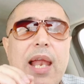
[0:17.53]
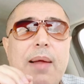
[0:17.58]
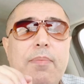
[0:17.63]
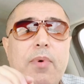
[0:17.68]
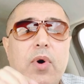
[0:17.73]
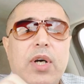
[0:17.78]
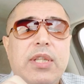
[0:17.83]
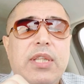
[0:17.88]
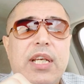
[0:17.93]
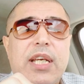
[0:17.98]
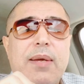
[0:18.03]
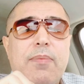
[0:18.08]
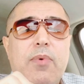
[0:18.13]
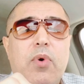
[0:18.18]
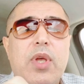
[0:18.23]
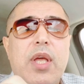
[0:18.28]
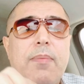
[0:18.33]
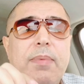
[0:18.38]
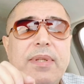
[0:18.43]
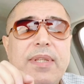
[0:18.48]
مواد
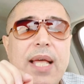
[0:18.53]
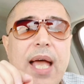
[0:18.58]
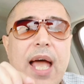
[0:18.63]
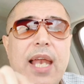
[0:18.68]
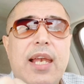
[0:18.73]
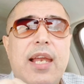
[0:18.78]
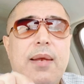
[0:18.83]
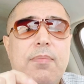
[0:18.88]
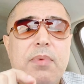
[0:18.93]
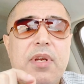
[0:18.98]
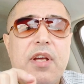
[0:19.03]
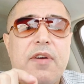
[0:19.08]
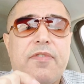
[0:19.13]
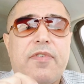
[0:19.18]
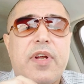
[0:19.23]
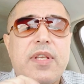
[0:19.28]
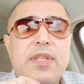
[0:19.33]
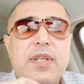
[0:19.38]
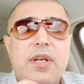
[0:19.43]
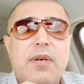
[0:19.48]
كيماويه بتقلل من
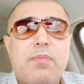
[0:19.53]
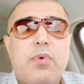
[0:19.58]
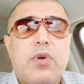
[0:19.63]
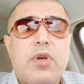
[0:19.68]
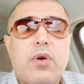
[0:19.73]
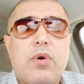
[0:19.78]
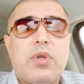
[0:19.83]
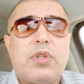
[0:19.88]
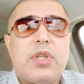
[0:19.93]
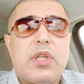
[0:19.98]
افراز هرمون الغده